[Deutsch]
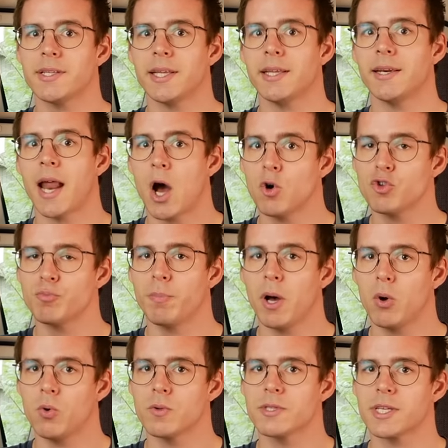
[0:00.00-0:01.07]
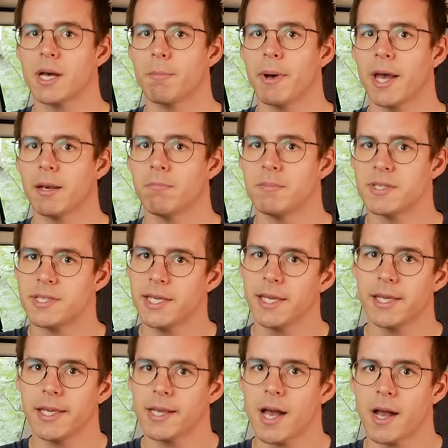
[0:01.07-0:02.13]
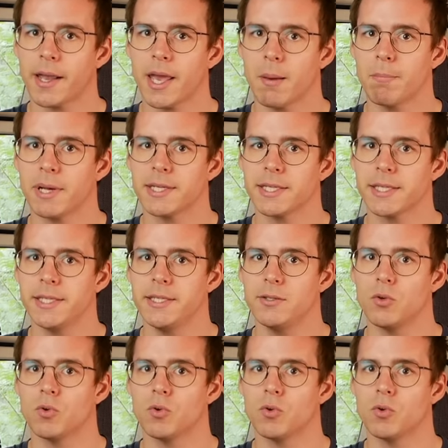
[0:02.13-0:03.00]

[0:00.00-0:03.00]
den Ausbau unserer beiden bisherigen AGM-Batterien